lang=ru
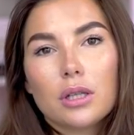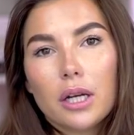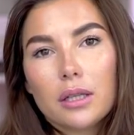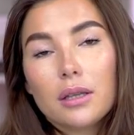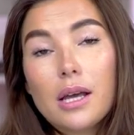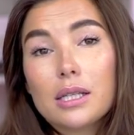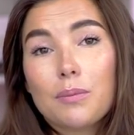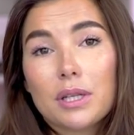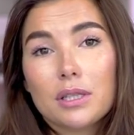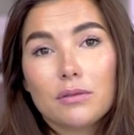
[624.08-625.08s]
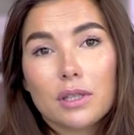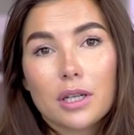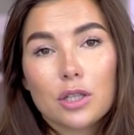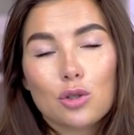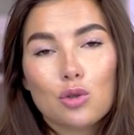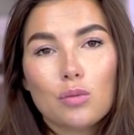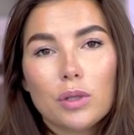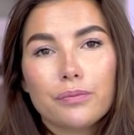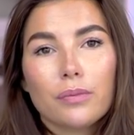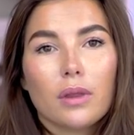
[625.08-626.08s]
тренд на спортивные
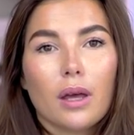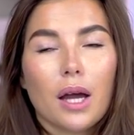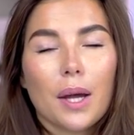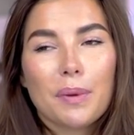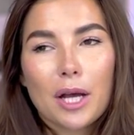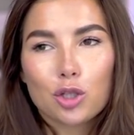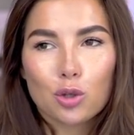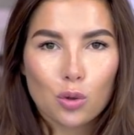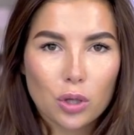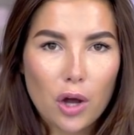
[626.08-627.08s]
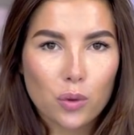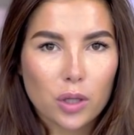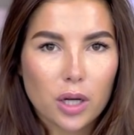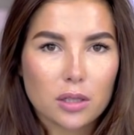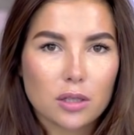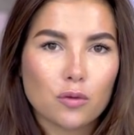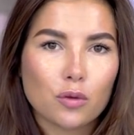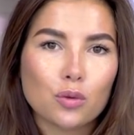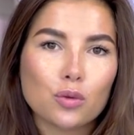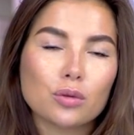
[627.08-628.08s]
костюмы, да, опять же, локдаун играет здесь
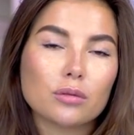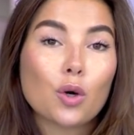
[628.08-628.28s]
свою